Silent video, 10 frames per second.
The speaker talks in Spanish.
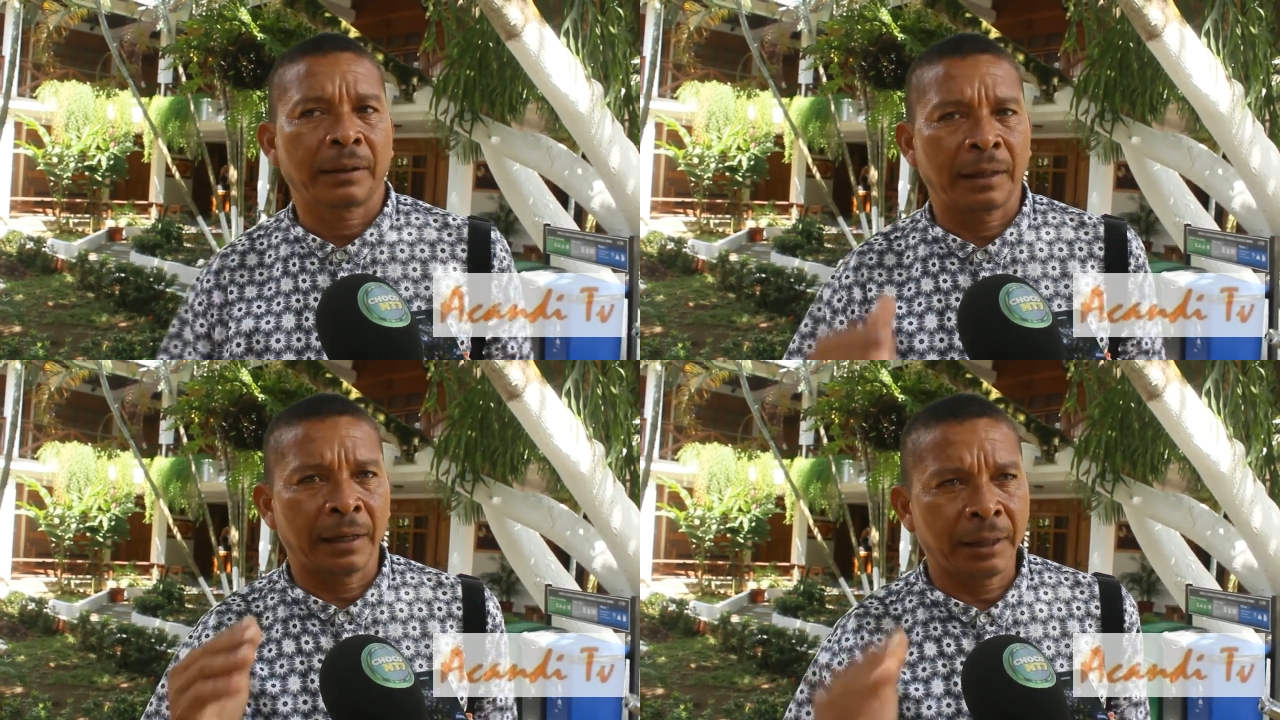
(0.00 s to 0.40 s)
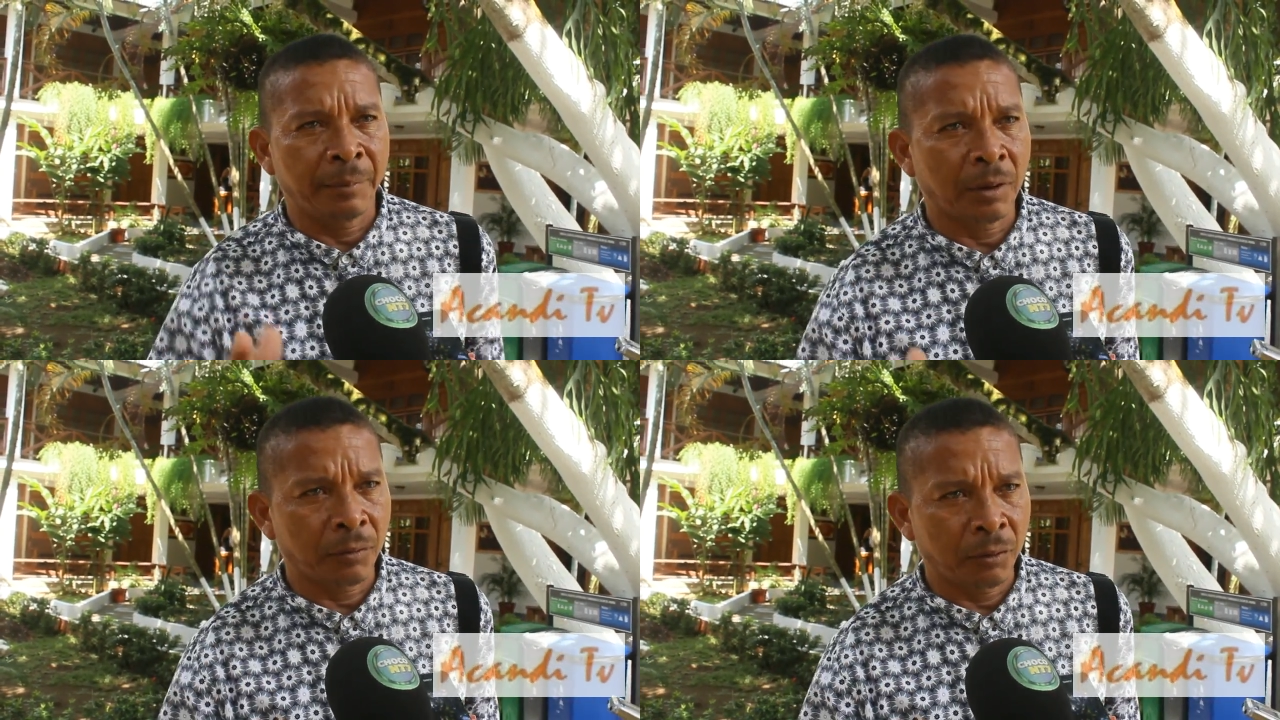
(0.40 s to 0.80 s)
que ha
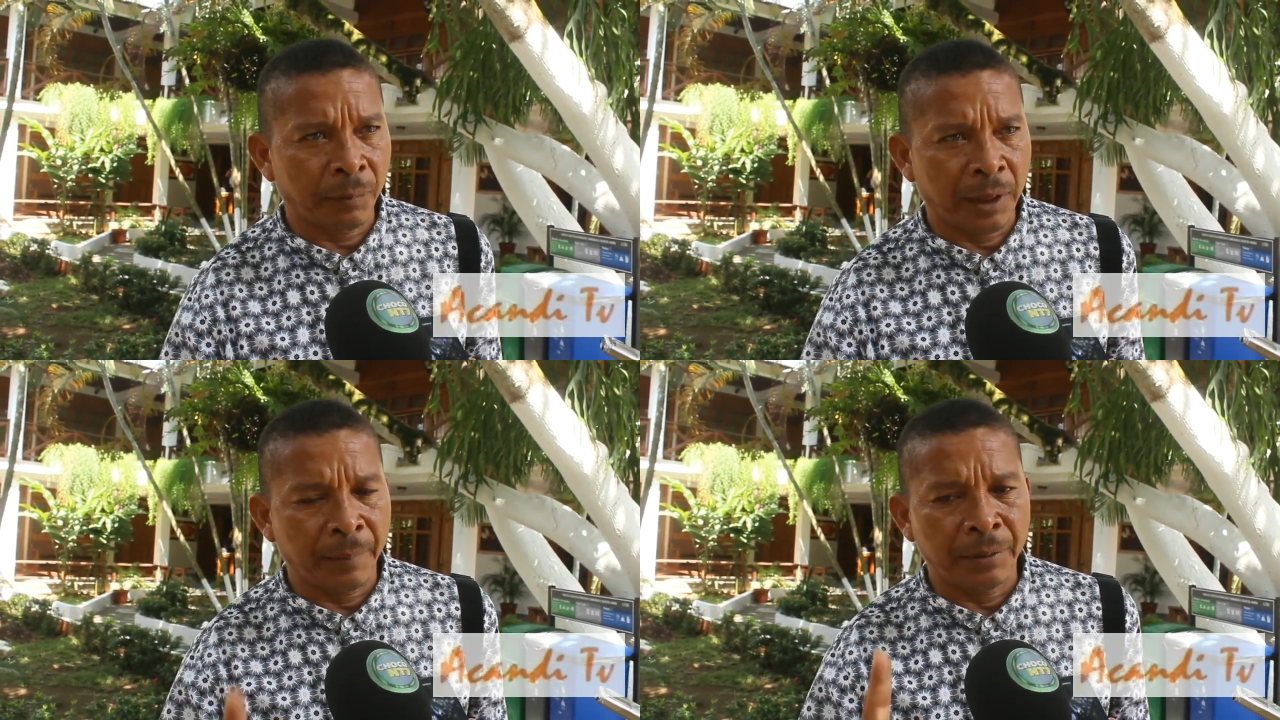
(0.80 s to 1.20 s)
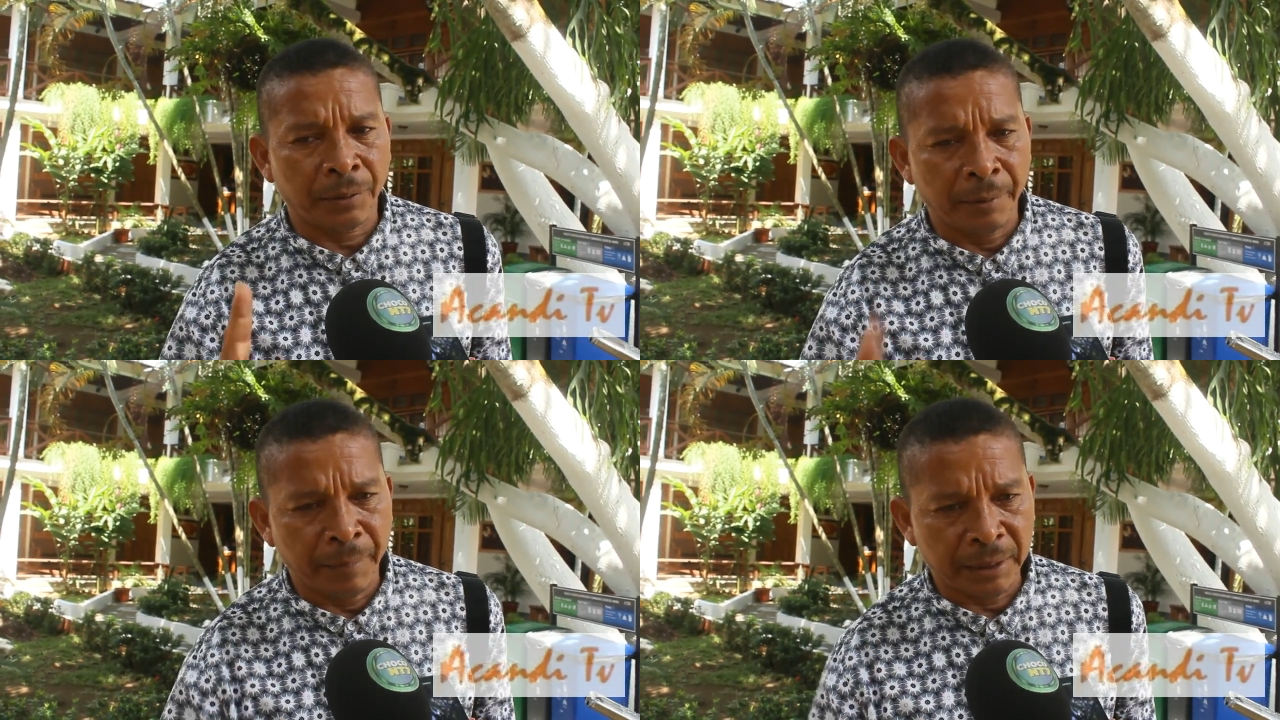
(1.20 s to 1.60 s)
determinado el gobierno panameño,
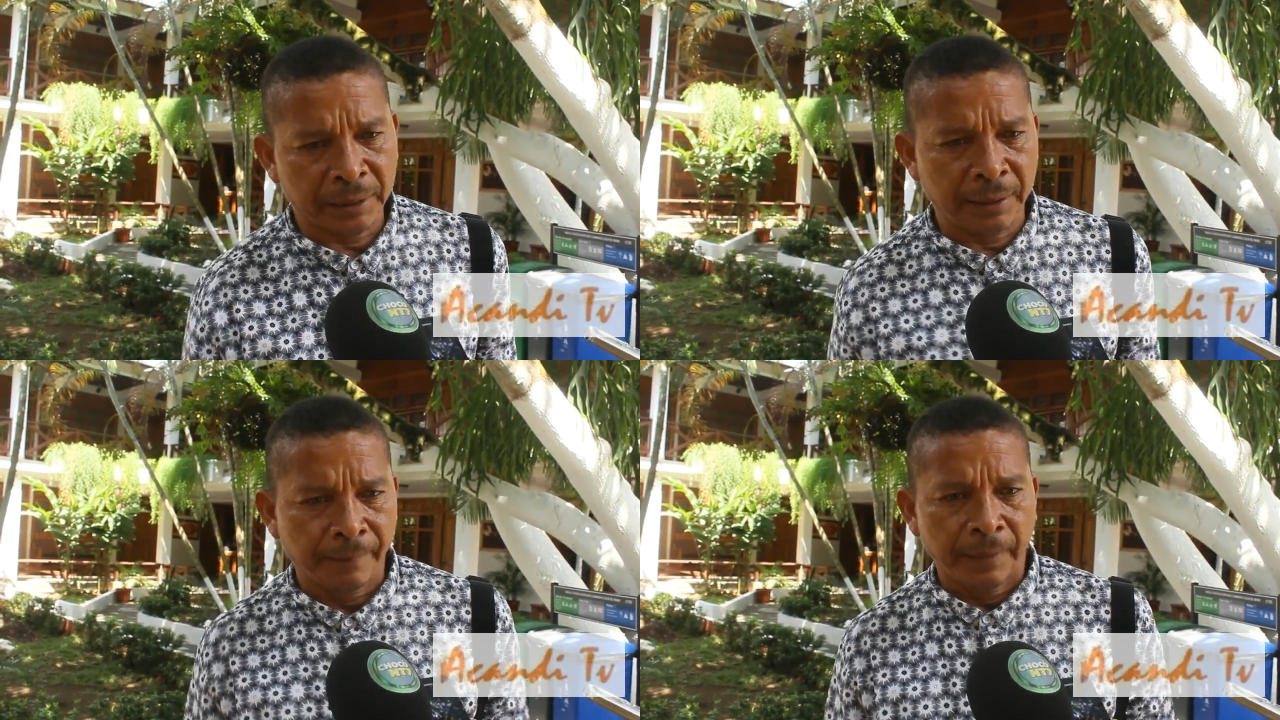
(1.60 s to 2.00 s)
que es Metetí.